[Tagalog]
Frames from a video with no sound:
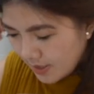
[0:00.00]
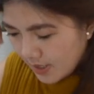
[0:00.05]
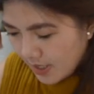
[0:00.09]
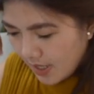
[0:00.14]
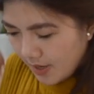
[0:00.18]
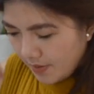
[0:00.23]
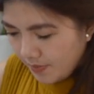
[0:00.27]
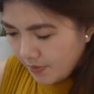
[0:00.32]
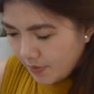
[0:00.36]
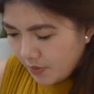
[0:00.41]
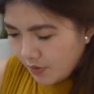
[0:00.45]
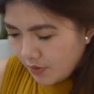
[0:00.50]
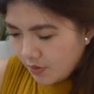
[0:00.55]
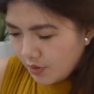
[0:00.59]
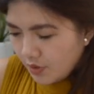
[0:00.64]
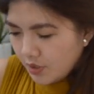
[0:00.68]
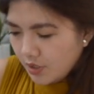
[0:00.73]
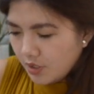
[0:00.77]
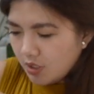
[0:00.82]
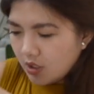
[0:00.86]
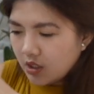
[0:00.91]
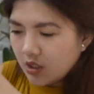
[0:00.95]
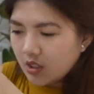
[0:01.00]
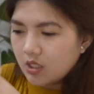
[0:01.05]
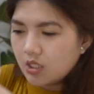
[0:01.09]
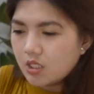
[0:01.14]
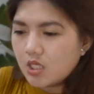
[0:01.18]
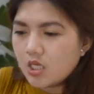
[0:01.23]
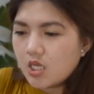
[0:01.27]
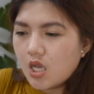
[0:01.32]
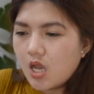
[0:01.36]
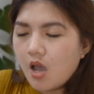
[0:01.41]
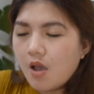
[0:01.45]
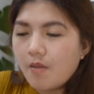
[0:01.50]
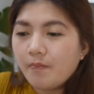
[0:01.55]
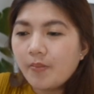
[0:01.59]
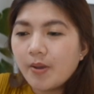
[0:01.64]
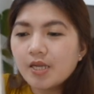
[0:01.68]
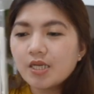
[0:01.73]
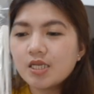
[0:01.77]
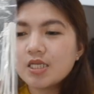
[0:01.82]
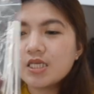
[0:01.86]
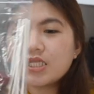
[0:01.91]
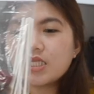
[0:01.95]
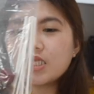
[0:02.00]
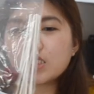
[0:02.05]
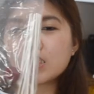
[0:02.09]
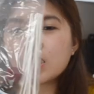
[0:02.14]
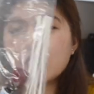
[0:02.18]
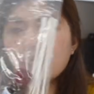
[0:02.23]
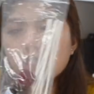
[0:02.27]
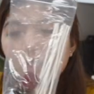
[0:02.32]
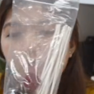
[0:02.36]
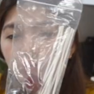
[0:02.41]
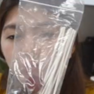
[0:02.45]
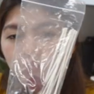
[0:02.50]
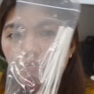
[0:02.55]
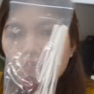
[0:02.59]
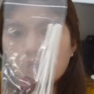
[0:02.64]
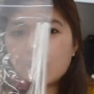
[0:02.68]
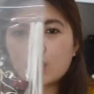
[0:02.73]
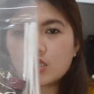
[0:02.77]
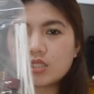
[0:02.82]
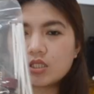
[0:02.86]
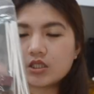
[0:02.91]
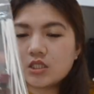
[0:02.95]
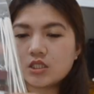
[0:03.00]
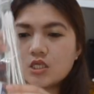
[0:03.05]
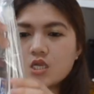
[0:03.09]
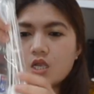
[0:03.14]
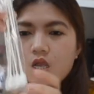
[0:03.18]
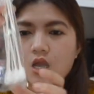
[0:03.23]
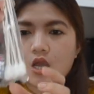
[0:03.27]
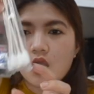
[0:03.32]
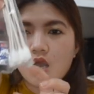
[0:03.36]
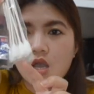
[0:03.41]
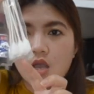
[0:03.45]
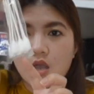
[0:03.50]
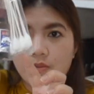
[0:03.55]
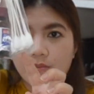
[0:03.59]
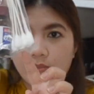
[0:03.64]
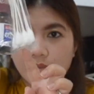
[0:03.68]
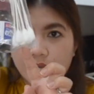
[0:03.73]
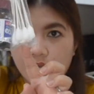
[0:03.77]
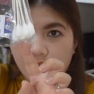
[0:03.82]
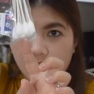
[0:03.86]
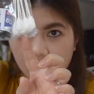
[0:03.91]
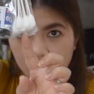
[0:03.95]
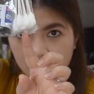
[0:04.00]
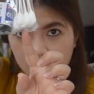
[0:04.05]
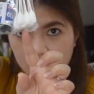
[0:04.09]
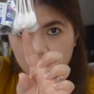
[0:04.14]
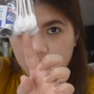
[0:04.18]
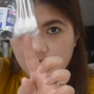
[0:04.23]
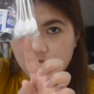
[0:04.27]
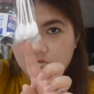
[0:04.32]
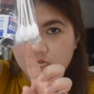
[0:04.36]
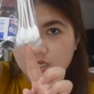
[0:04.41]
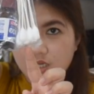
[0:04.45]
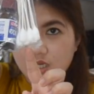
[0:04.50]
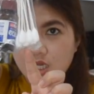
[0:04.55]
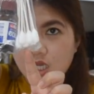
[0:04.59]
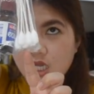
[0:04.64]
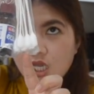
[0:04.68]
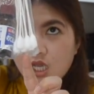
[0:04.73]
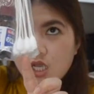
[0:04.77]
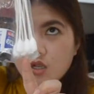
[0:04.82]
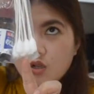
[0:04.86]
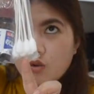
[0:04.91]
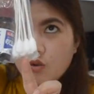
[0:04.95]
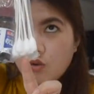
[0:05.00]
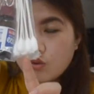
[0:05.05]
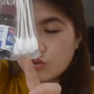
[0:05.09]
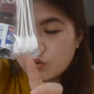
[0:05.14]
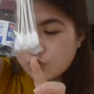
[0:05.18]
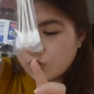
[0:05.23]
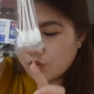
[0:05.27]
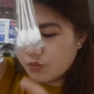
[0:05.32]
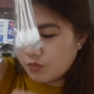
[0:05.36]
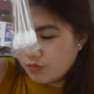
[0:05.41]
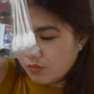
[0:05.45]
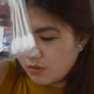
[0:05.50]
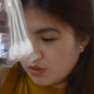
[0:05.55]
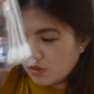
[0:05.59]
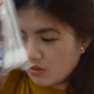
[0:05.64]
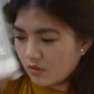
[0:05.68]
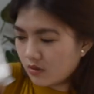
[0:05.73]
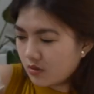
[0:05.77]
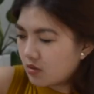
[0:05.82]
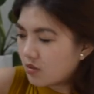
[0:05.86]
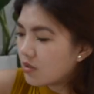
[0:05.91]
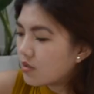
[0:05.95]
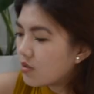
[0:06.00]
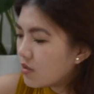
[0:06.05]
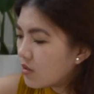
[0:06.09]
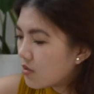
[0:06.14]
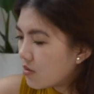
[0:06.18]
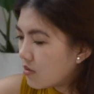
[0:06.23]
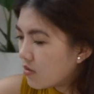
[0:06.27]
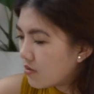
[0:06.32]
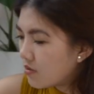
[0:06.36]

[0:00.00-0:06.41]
Tapos, uh, panglinis ng sugat, tsaka malaking cotton balls.